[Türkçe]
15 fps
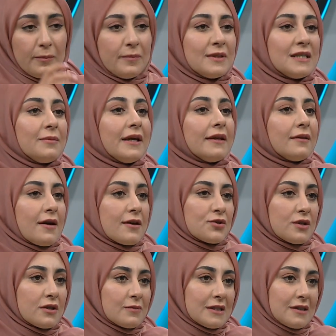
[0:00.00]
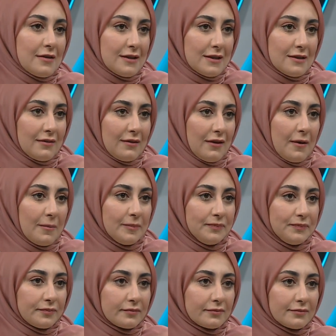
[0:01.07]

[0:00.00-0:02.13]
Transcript: bizim ihtiyaçlarımız arasında. Peki ne kadar su